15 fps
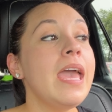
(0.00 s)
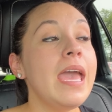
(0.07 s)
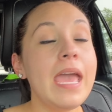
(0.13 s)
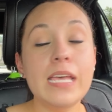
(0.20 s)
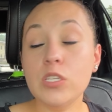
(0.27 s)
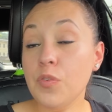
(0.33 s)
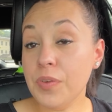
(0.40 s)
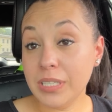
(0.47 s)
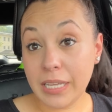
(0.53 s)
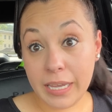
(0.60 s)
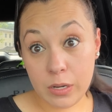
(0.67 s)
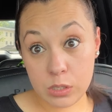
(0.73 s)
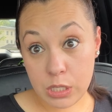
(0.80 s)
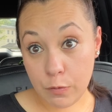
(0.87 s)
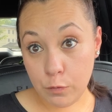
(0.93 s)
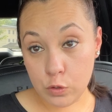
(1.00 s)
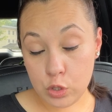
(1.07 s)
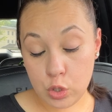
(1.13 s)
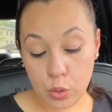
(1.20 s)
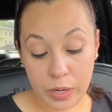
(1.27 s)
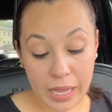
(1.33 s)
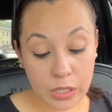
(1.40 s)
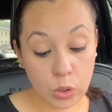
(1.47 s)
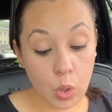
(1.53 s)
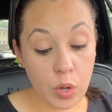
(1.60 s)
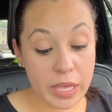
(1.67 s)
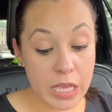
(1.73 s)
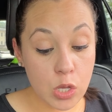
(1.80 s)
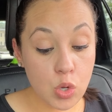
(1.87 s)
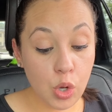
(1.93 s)
Esa oferta ya no está funcionando
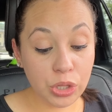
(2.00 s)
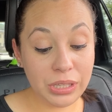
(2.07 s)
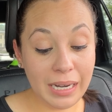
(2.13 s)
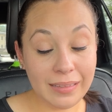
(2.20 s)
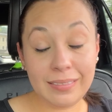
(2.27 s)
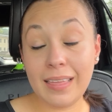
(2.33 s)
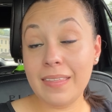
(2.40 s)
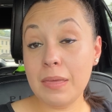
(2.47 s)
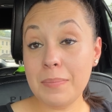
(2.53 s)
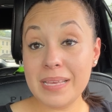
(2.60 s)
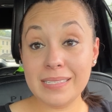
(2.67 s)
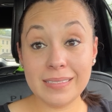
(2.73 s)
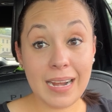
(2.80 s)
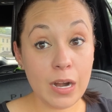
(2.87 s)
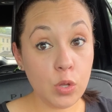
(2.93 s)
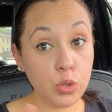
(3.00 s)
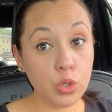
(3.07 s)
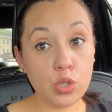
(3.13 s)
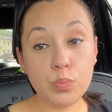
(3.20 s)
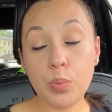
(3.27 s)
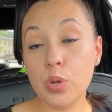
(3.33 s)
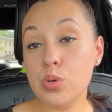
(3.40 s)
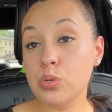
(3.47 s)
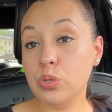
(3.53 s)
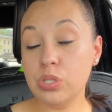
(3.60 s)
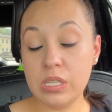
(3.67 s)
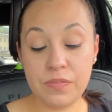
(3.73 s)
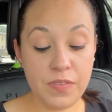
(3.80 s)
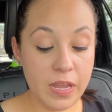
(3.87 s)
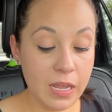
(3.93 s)
y yo traté de mezclar otros productos
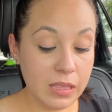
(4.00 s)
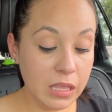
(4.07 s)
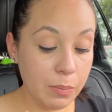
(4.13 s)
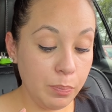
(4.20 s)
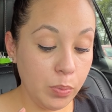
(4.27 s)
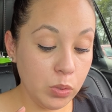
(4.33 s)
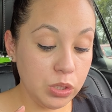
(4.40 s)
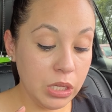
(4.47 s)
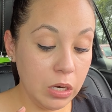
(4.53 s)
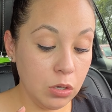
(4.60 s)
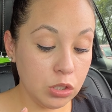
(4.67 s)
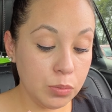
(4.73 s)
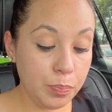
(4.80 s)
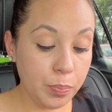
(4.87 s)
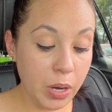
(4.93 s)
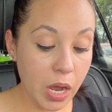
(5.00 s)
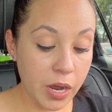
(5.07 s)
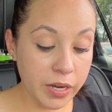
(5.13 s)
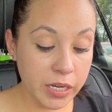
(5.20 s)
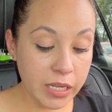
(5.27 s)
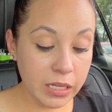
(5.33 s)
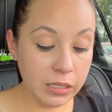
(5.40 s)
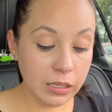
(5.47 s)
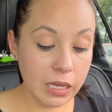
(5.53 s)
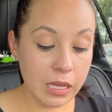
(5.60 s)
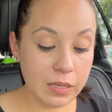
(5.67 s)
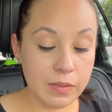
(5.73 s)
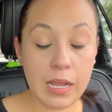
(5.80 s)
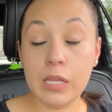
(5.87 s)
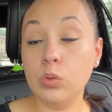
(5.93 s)
diferentes. Puse los brownie, que
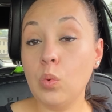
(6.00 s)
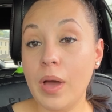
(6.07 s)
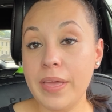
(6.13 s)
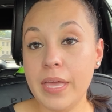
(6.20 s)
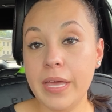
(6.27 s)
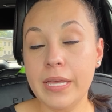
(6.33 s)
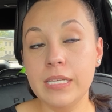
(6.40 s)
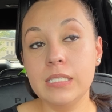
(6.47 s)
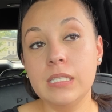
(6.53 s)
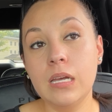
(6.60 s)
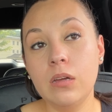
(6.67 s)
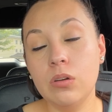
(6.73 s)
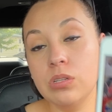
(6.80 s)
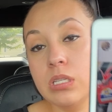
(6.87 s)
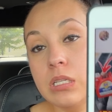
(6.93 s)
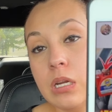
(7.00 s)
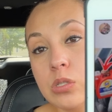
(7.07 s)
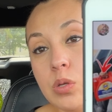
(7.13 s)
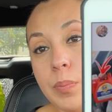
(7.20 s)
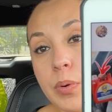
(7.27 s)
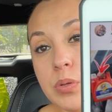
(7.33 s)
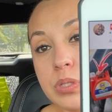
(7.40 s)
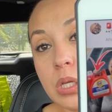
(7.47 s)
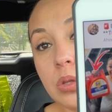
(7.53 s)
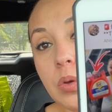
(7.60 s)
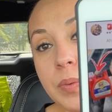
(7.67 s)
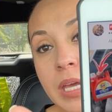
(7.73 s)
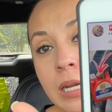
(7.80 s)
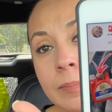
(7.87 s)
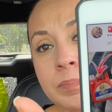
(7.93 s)
es la toalla esta, no sé si lo estoy pronunciando
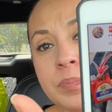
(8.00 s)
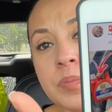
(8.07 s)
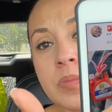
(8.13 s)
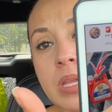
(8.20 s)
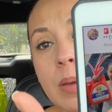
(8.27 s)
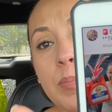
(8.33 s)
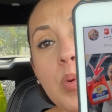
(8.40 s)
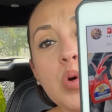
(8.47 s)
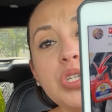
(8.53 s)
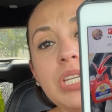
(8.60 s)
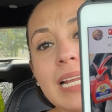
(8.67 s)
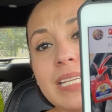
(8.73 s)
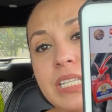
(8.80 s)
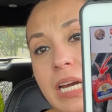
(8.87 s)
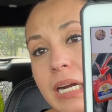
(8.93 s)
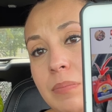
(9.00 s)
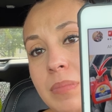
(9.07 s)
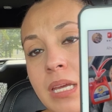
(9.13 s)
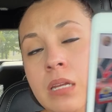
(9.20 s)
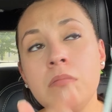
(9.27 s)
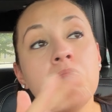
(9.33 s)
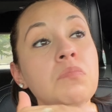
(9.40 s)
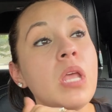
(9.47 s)
bien puse el charmín,